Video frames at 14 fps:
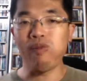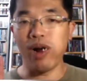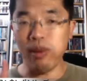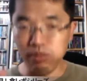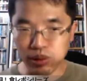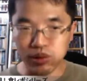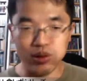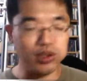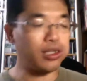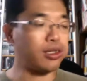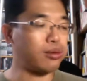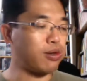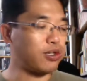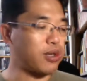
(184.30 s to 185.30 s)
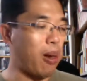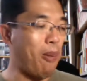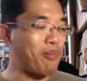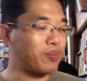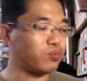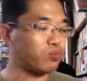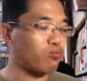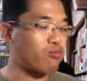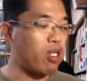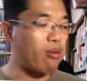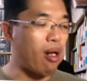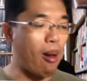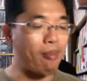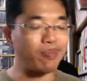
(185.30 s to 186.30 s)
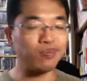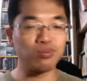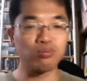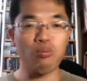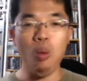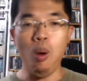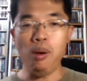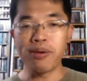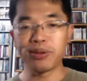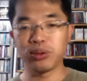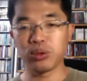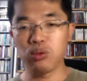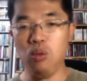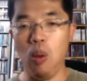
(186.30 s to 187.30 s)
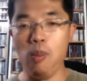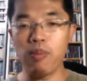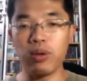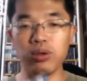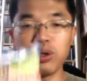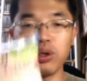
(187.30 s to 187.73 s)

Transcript: 半分いただきました。では、今